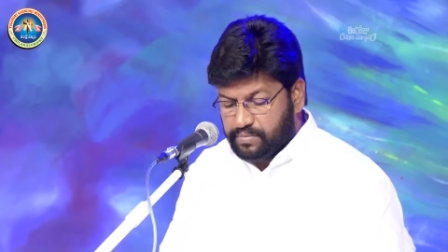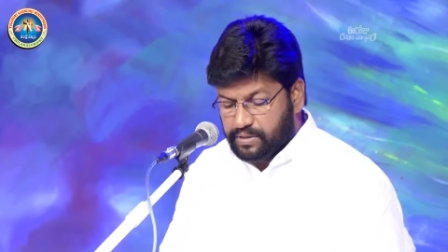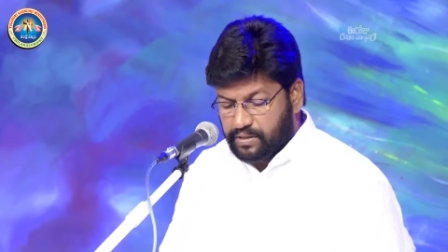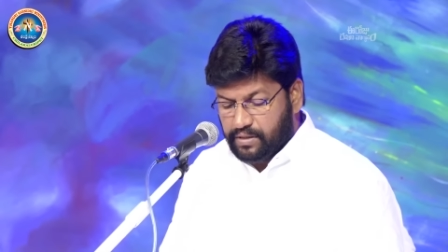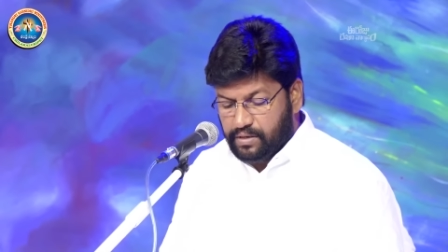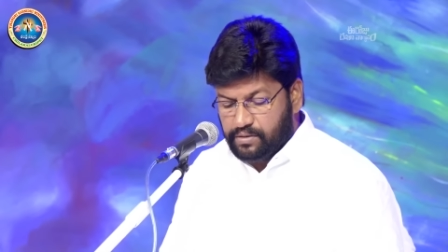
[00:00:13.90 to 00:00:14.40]

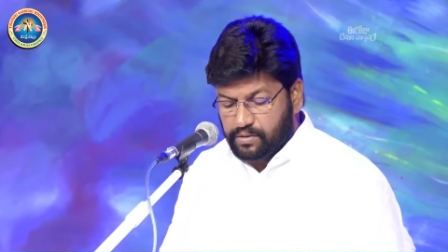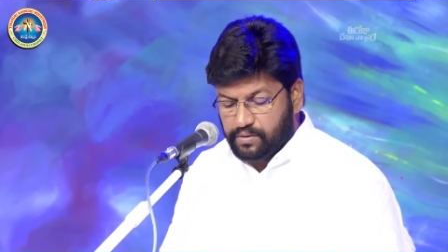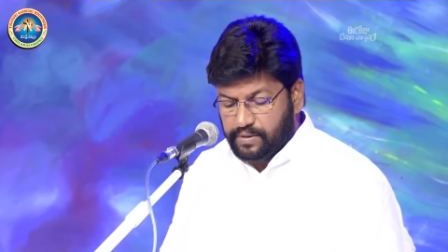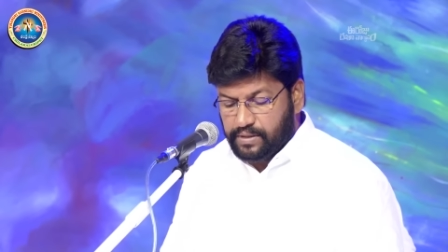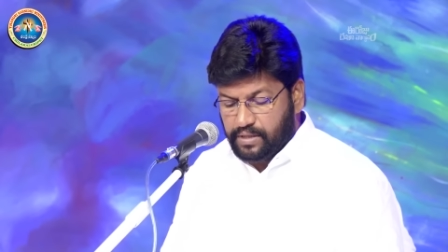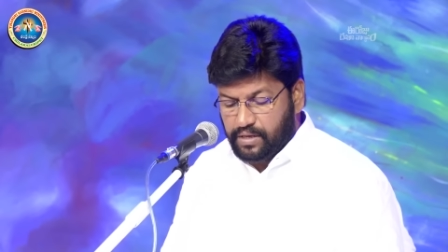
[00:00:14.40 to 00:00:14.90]
పద్నాలుగవ
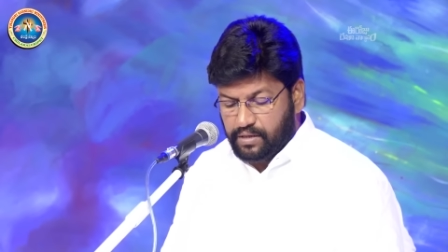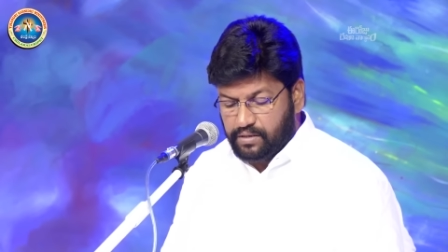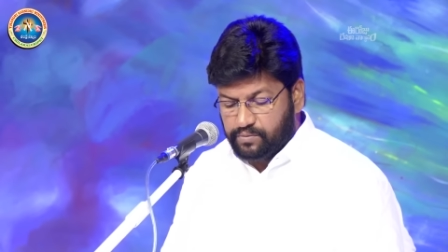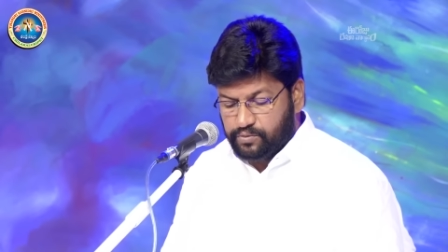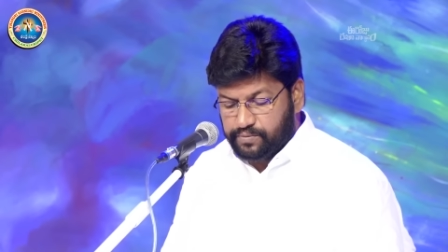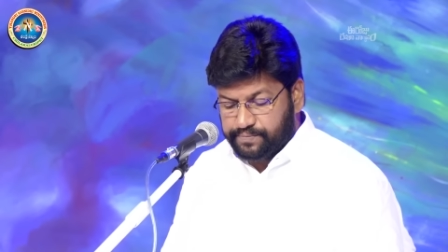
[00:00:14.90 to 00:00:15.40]

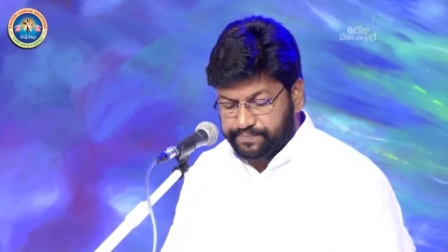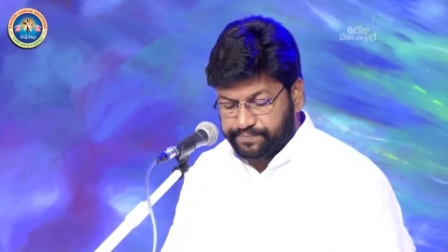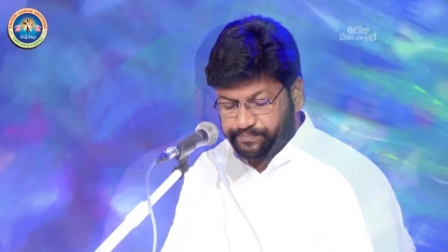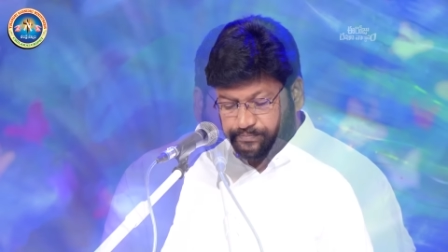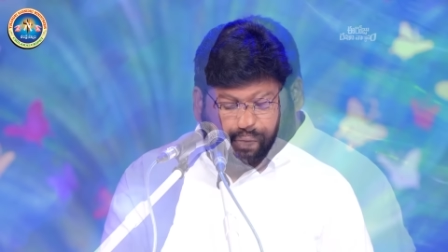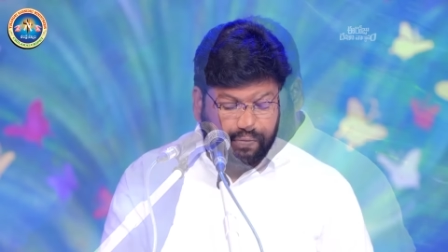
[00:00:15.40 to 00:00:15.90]
అధ్యాయము
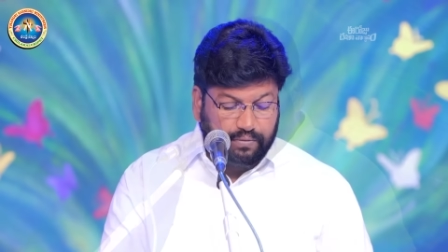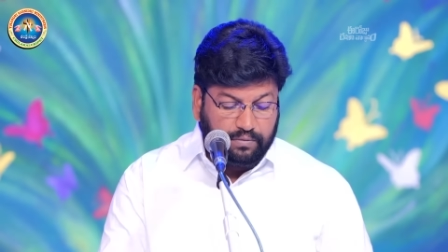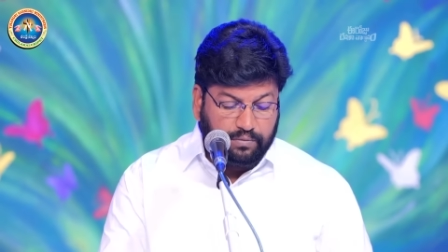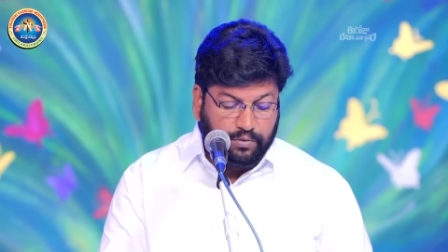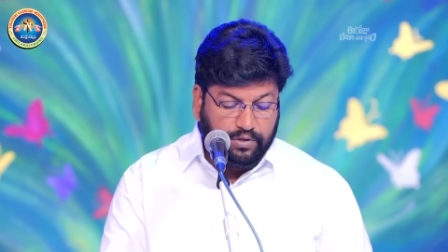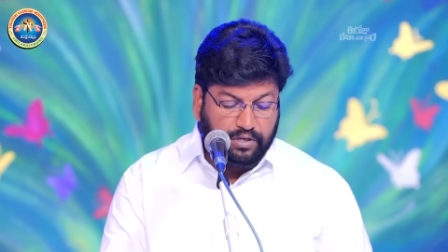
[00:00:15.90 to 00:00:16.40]

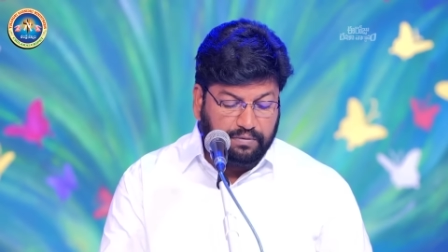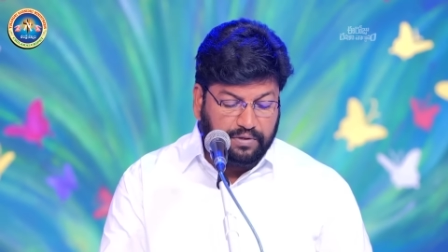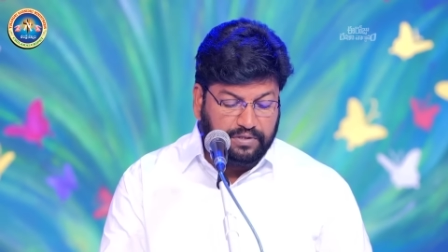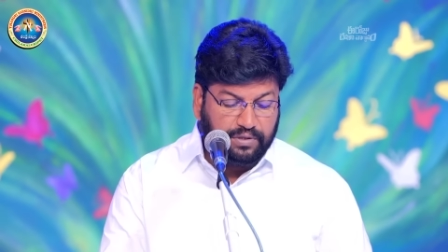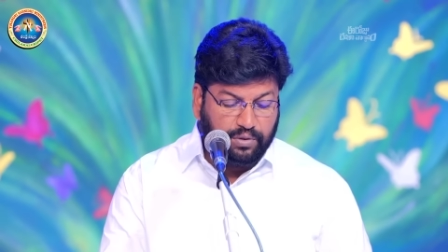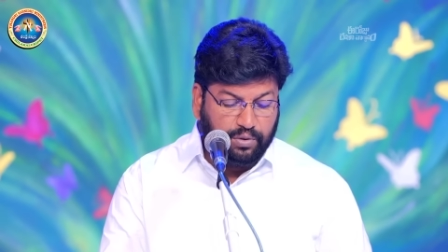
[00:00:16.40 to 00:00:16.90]
మొదటి
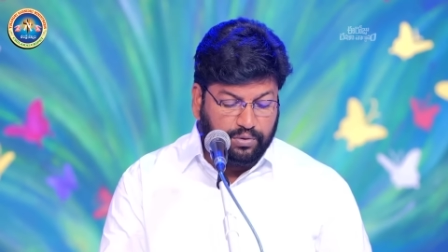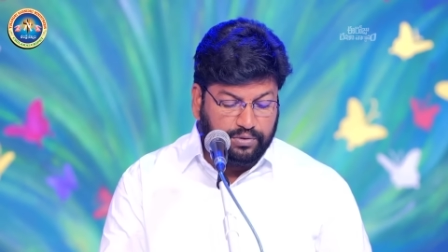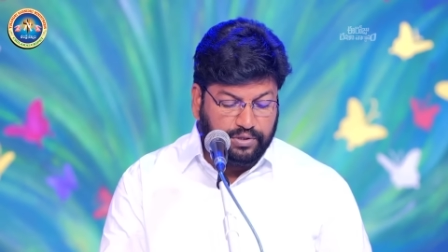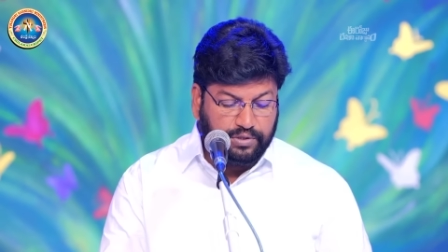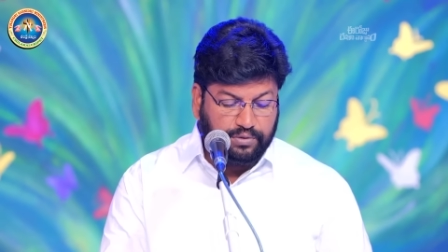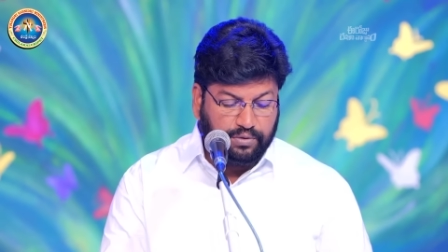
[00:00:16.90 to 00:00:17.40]
వచనం
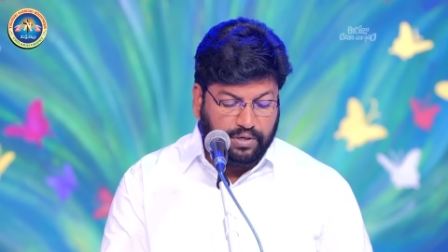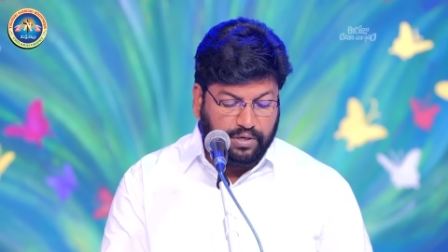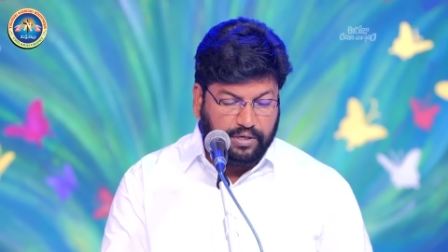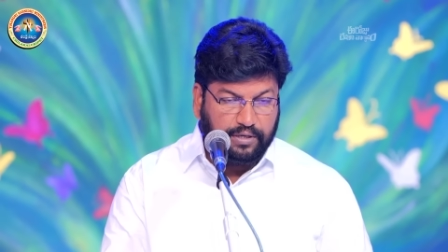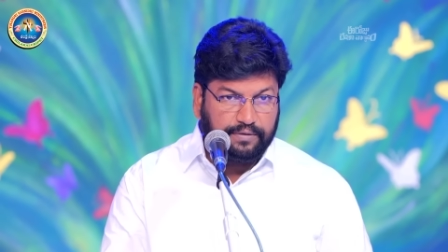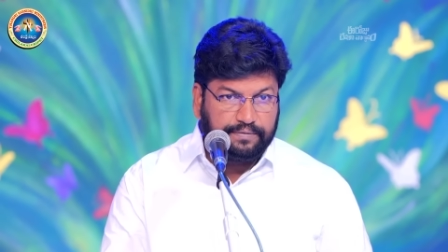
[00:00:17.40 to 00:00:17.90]
నుంచి చూడండి